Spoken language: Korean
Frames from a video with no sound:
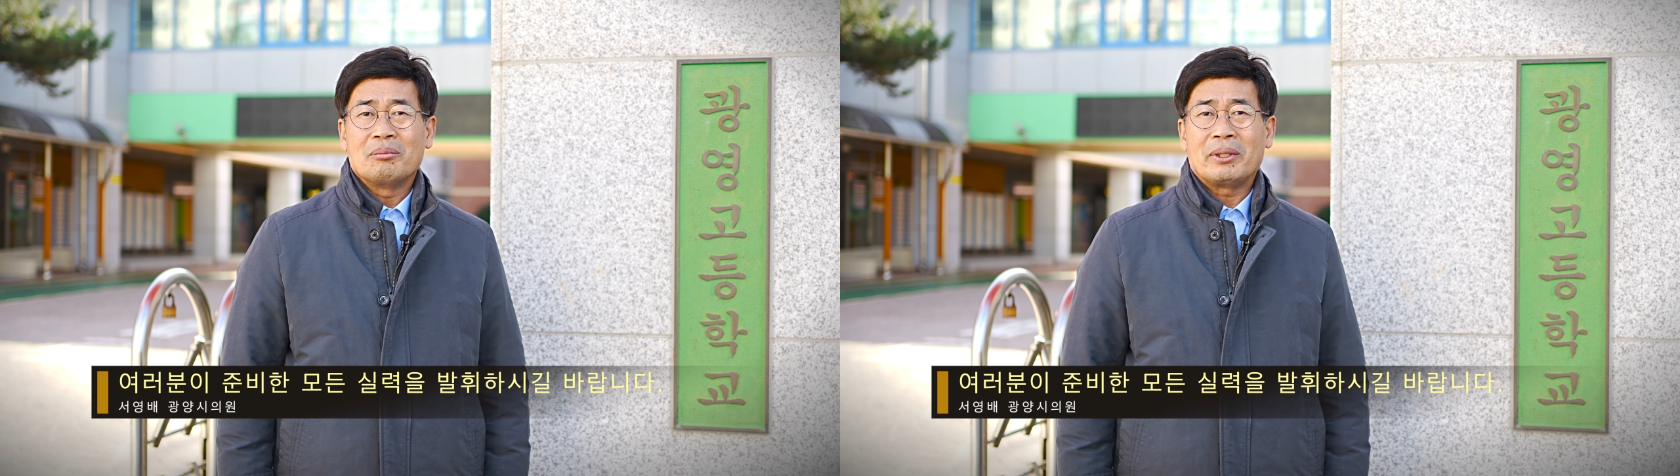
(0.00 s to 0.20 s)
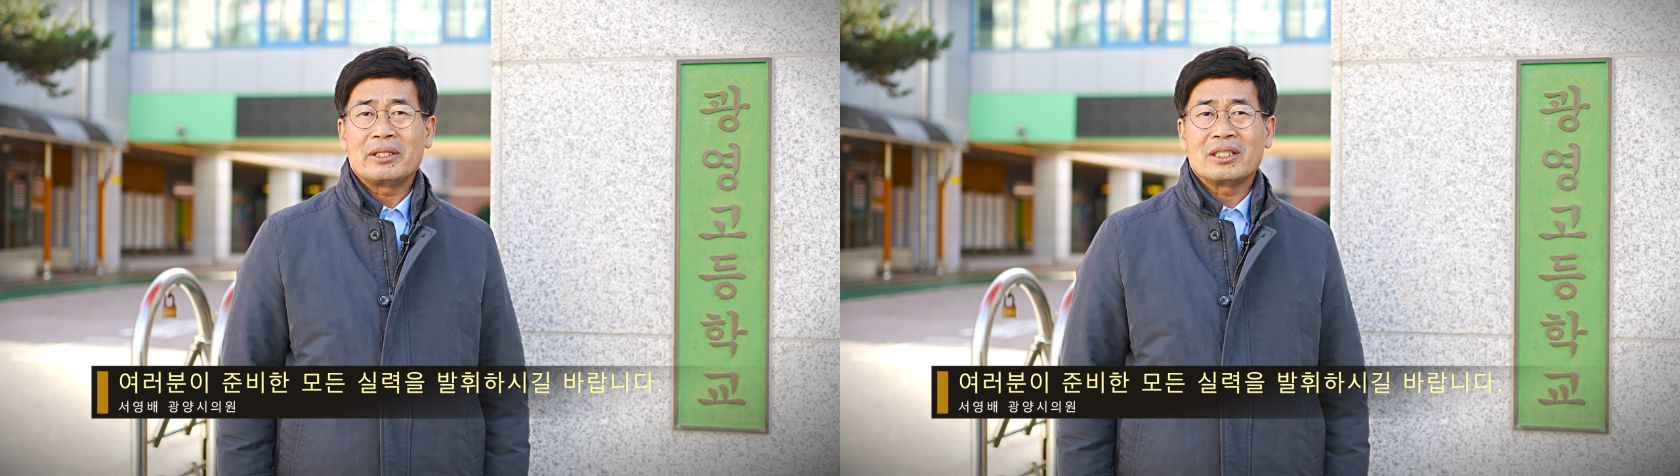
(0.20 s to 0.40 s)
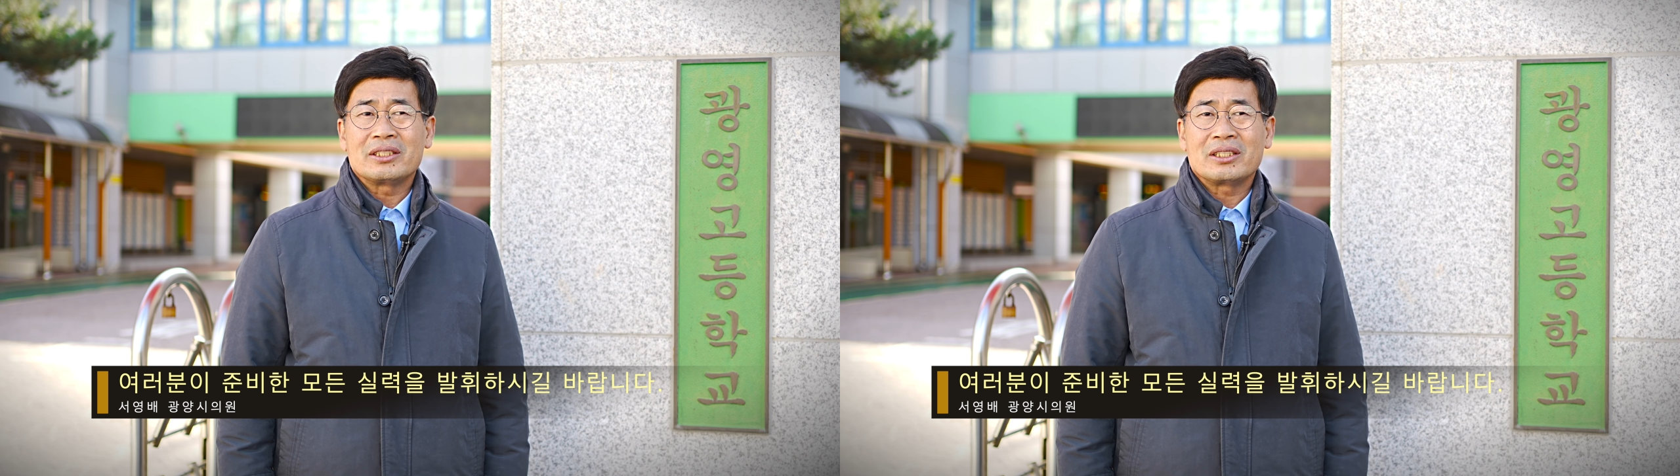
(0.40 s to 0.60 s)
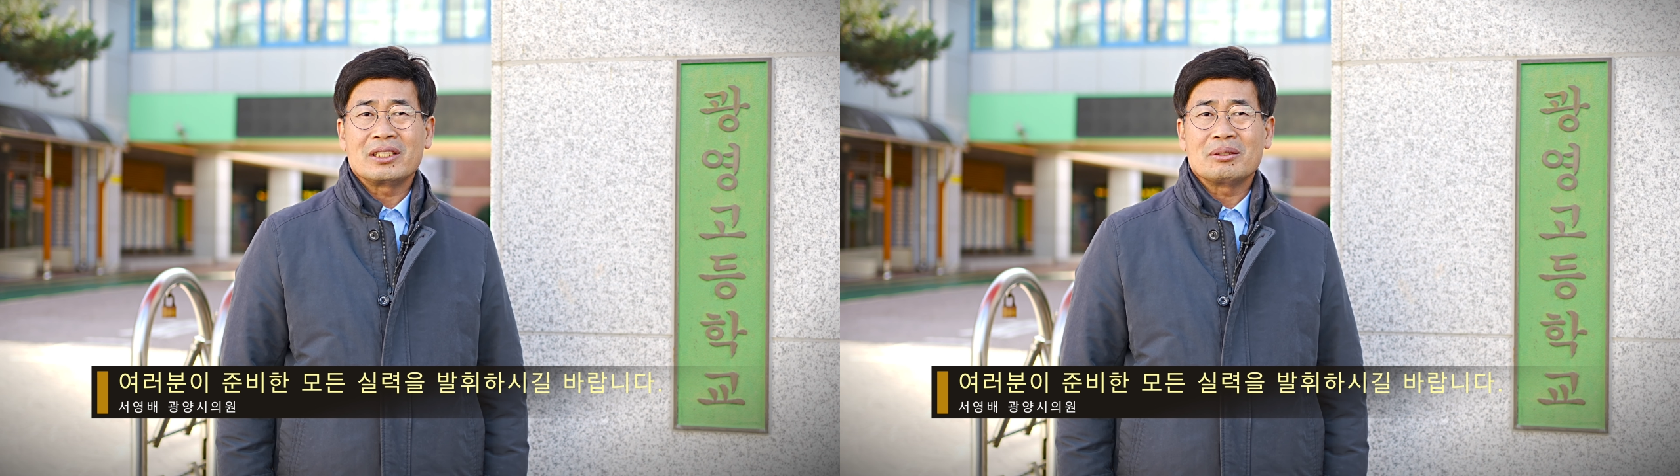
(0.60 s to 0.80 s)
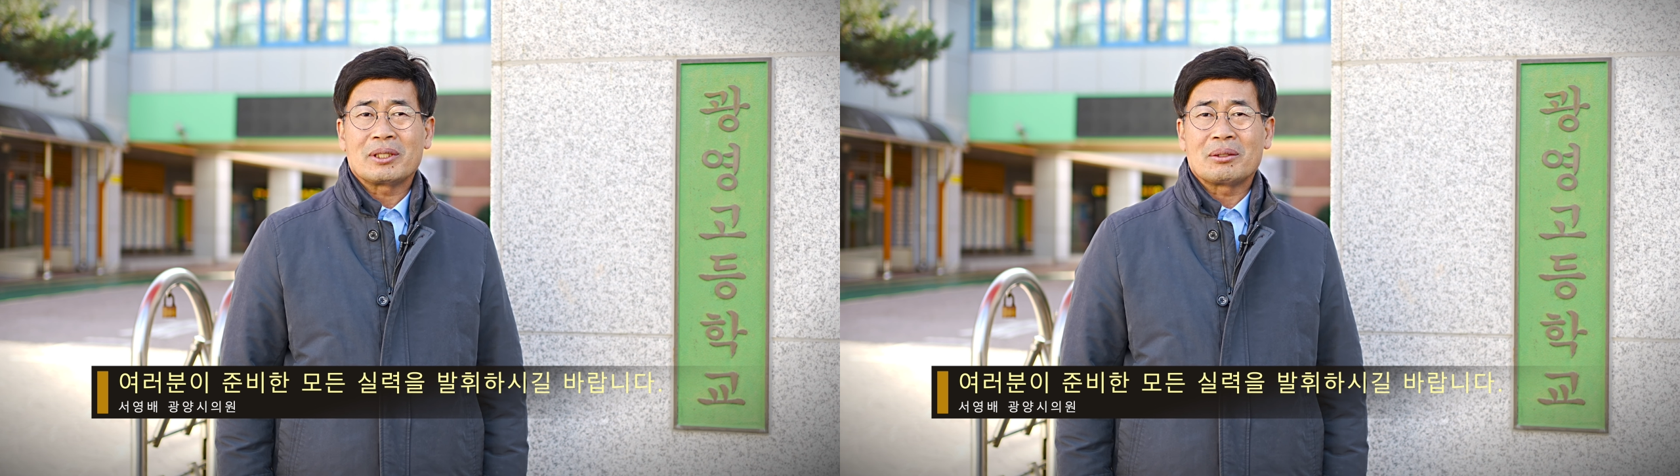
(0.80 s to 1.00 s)

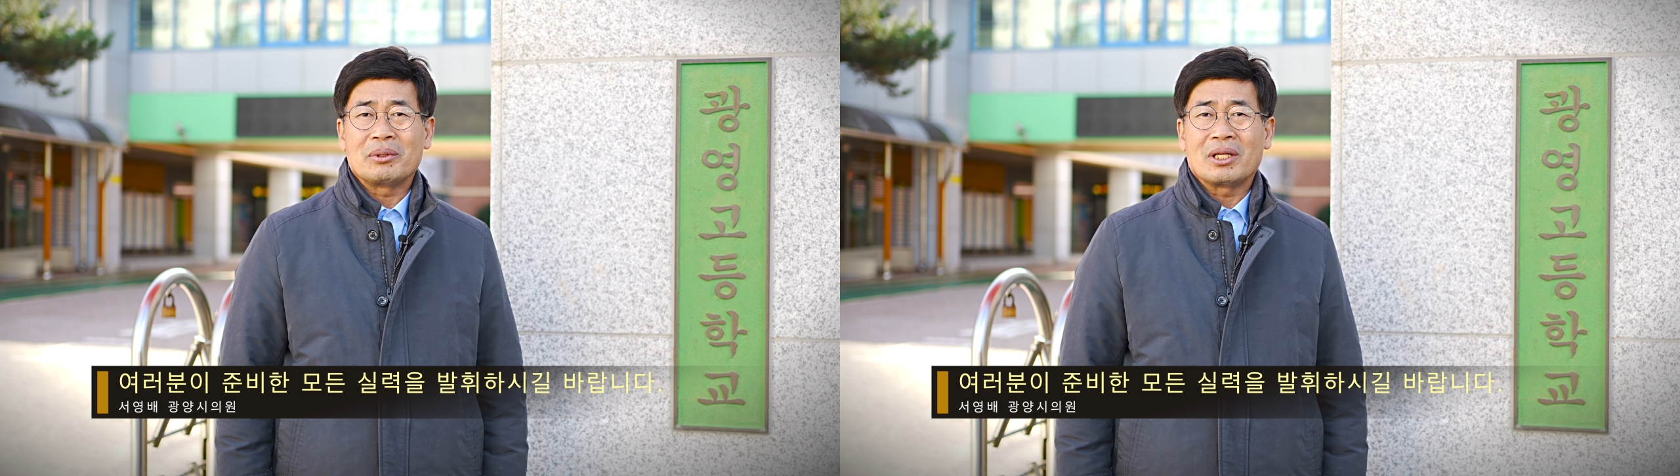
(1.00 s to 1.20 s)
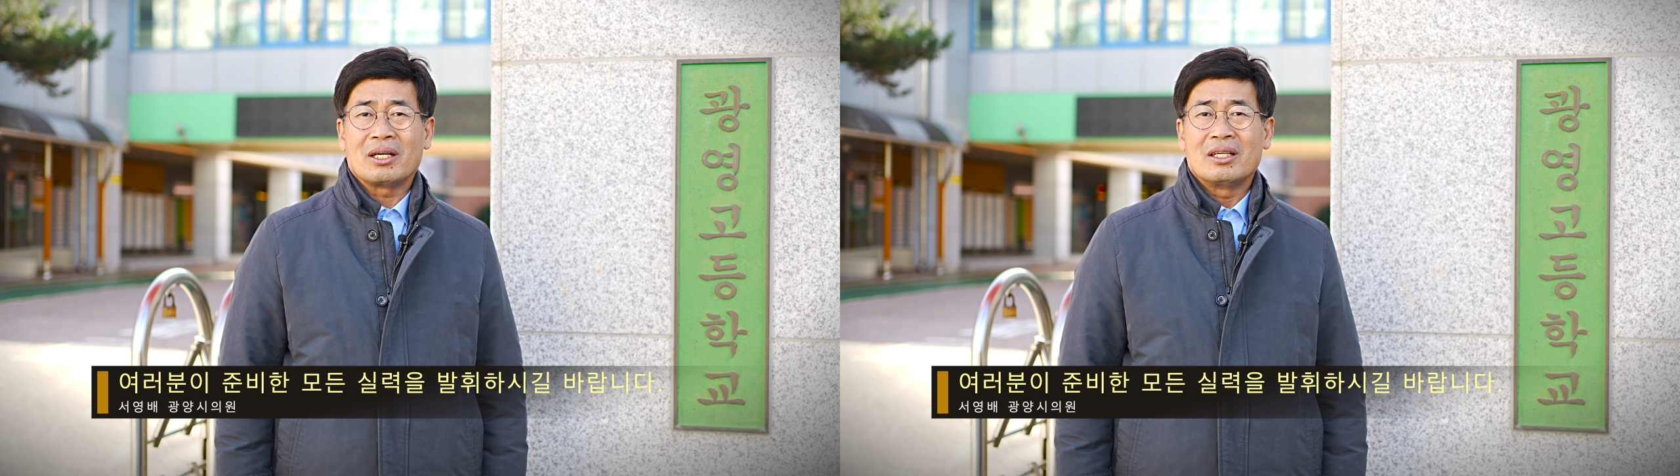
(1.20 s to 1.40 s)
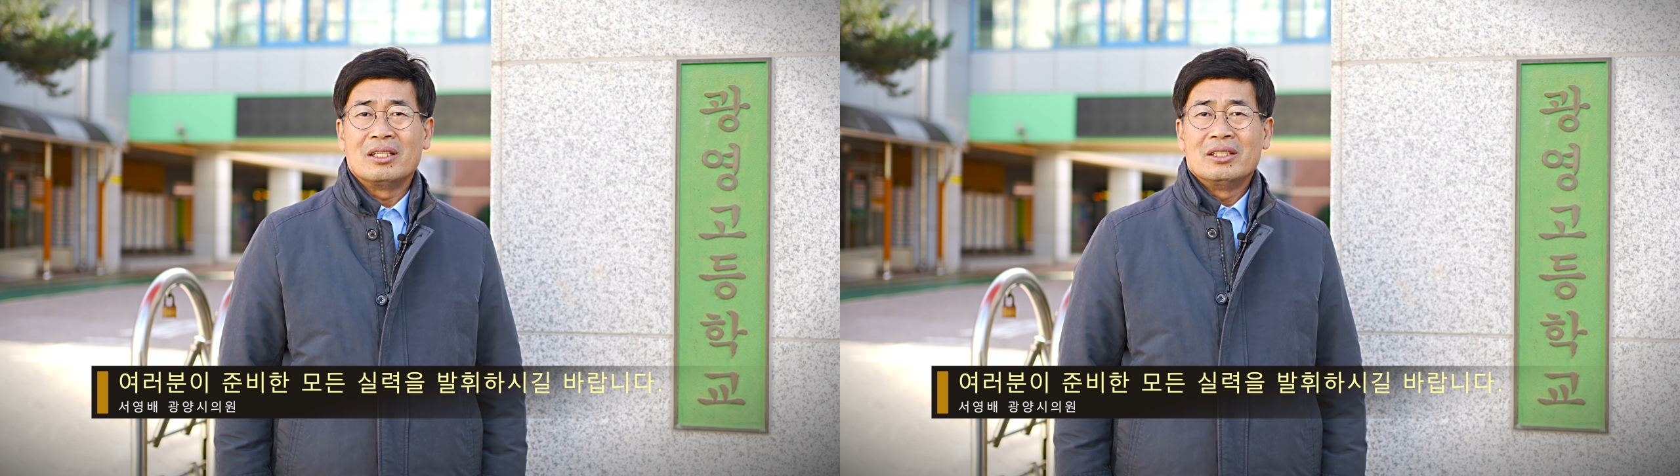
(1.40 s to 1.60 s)
발휘하시기 바랍니다